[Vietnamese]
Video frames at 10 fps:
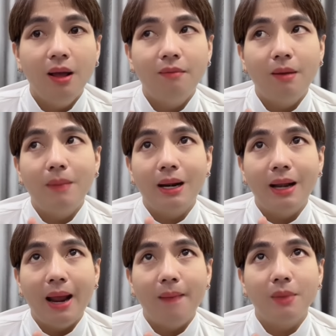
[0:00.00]
và mình
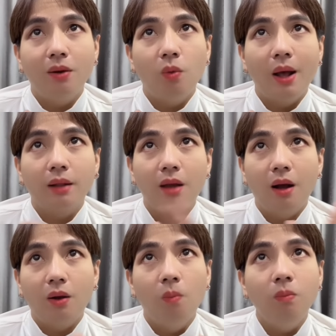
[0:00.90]
làm thì hoàn
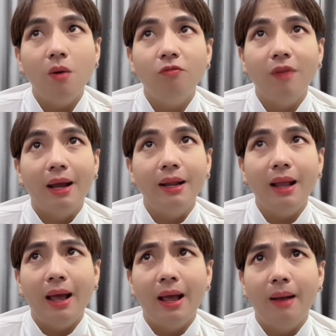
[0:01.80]
toàn cũng không phải
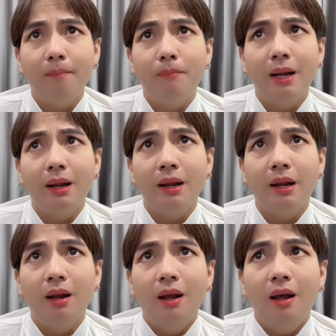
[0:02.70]
là mình